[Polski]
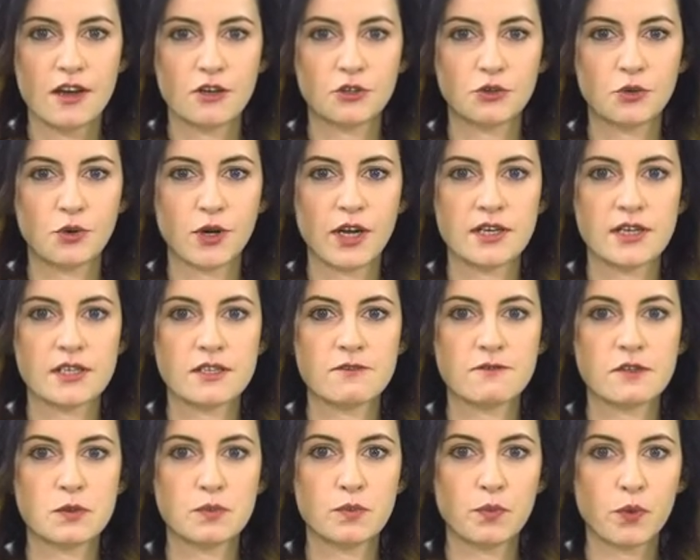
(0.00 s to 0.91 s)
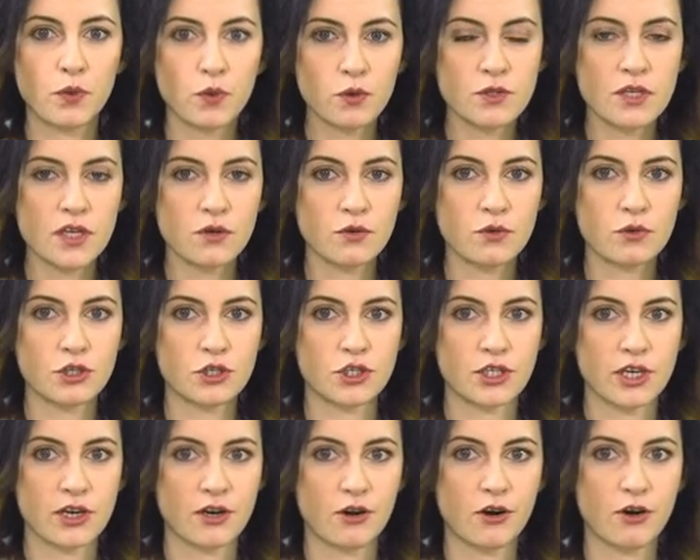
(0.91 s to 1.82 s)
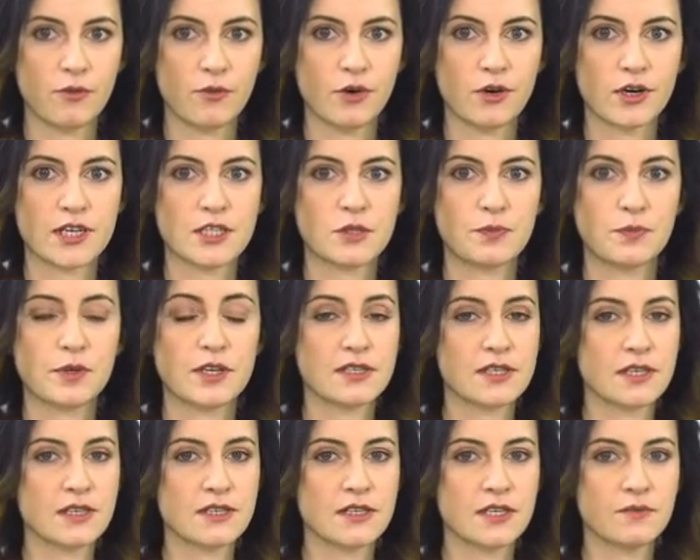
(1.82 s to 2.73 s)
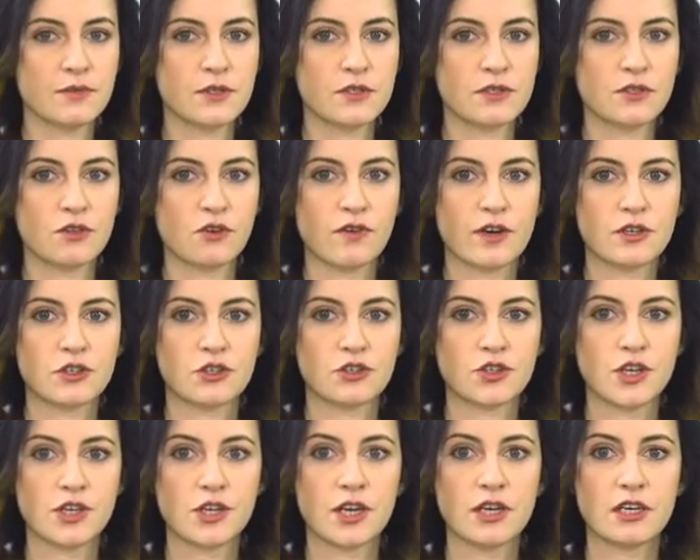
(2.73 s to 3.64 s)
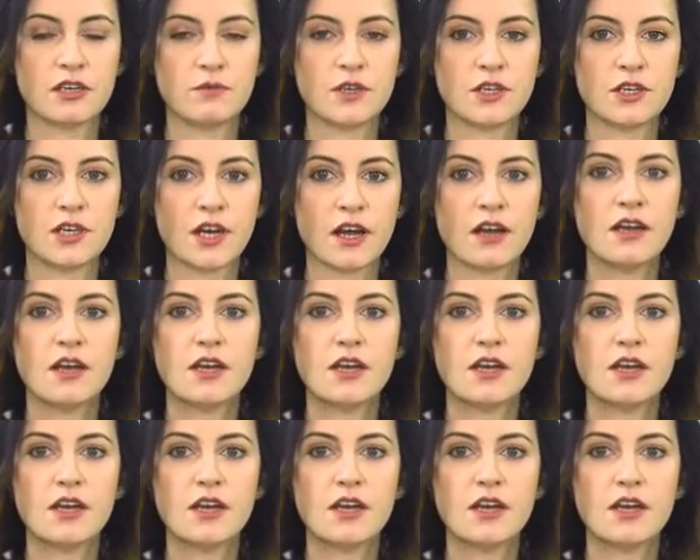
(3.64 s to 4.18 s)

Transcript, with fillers: która jest współzałożycielką oraz prezesem Stowarzyszenia imienia